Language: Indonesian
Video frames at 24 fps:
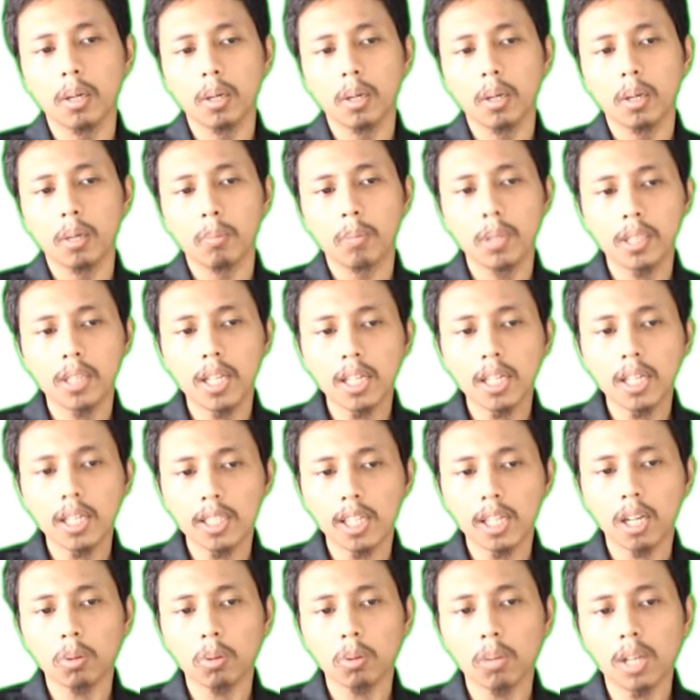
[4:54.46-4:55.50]
Bintang
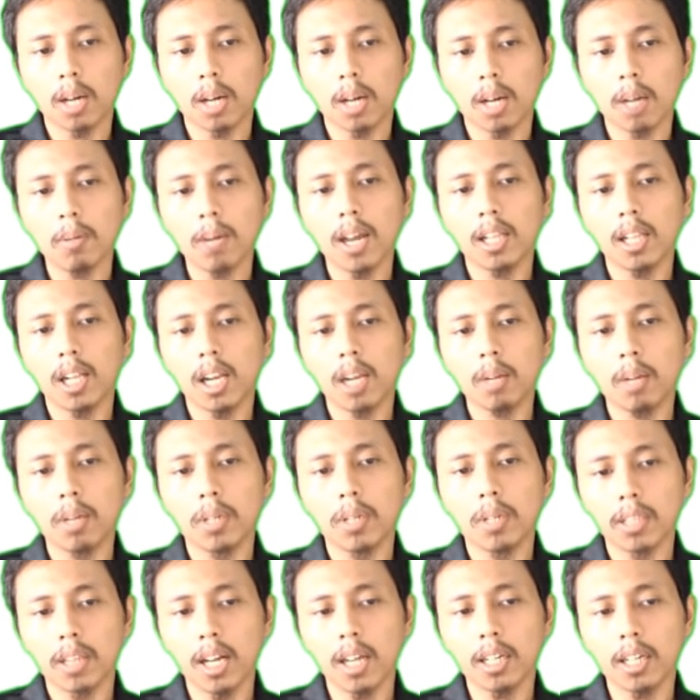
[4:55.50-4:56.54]
deret utama adalah
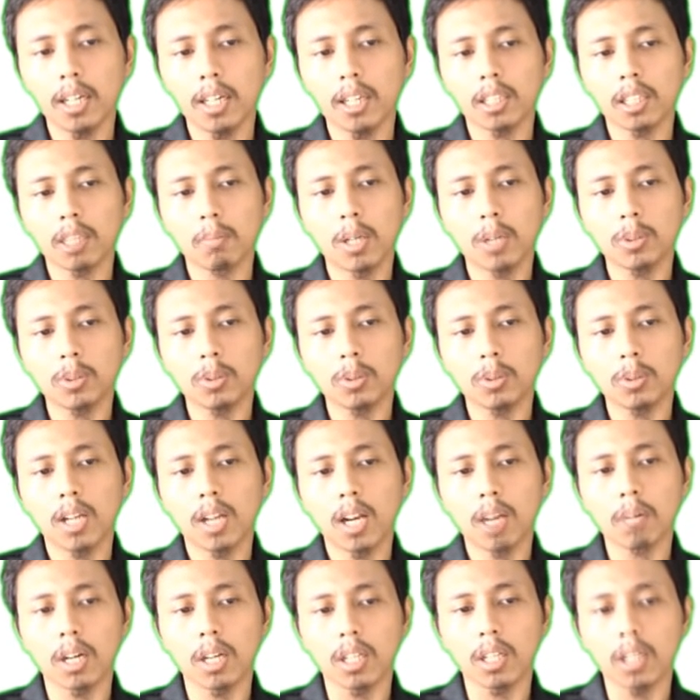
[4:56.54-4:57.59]
bintang yang termasuk
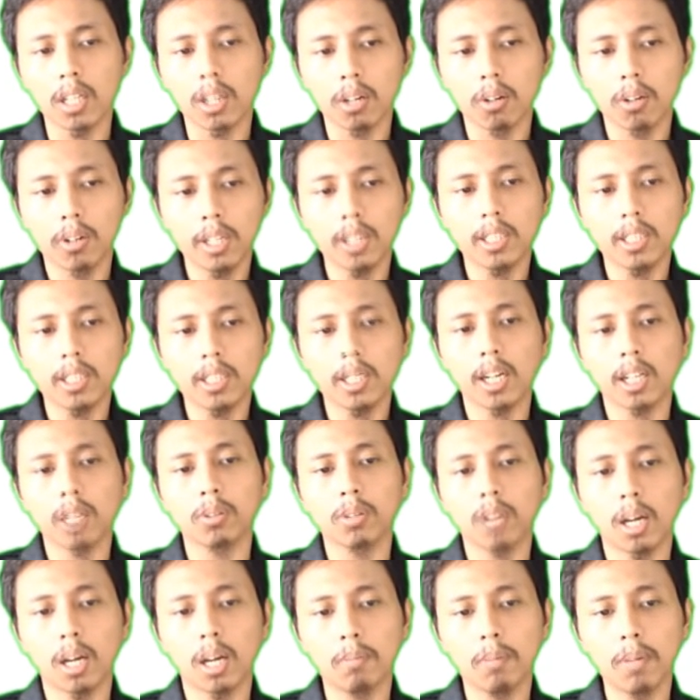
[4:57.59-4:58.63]
dalam kategori deret
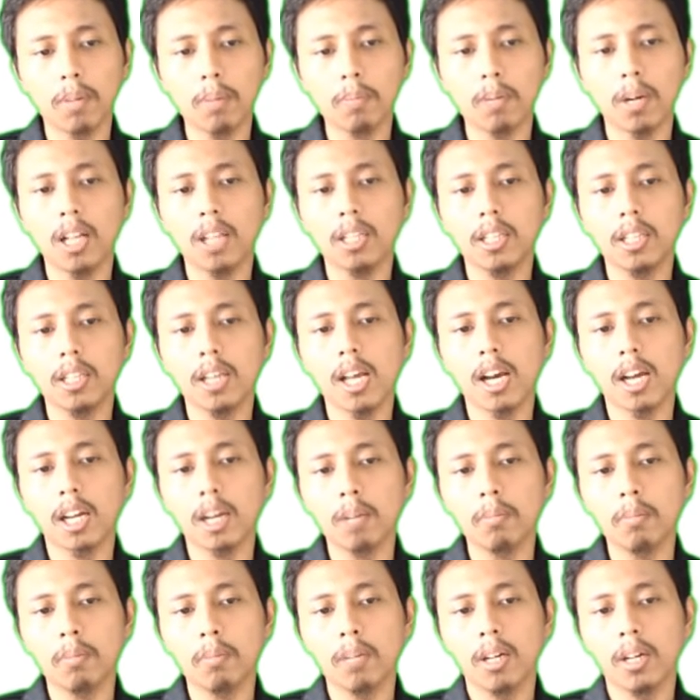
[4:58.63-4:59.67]
utama pada
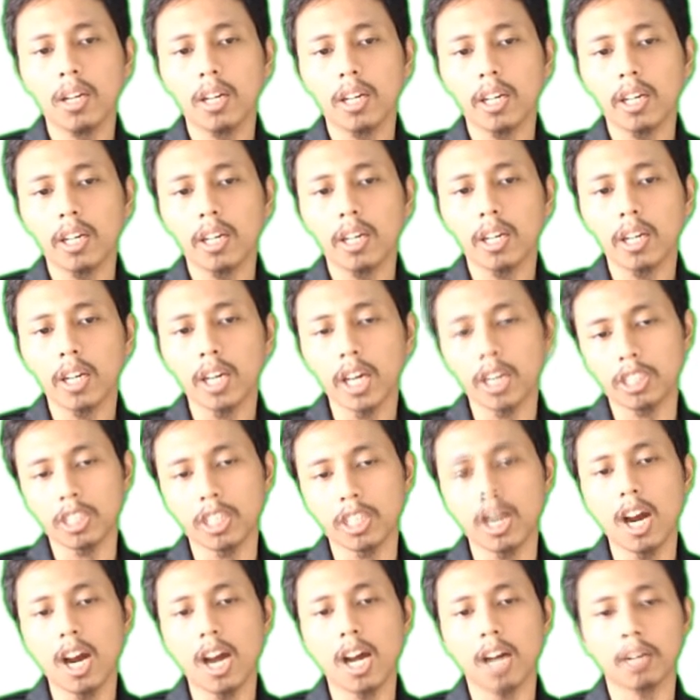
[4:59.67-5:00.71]
diagram
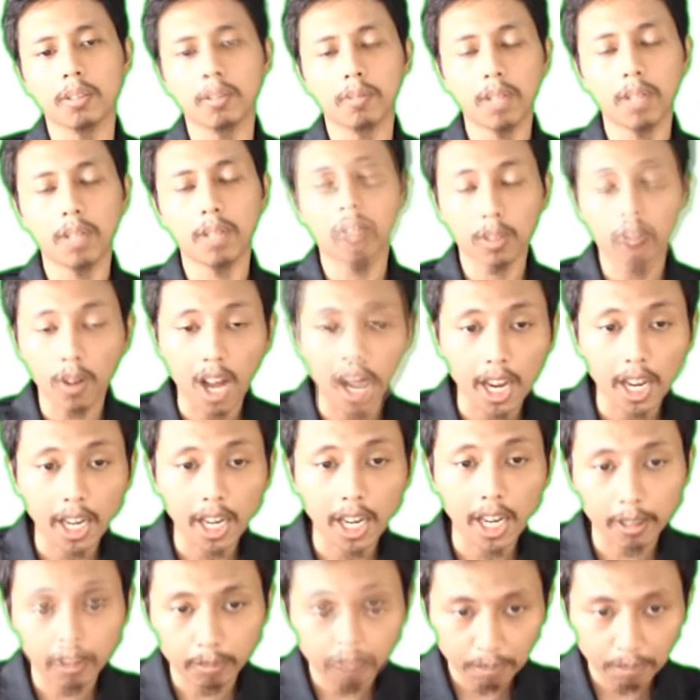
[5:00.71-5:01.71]
HR atau HR.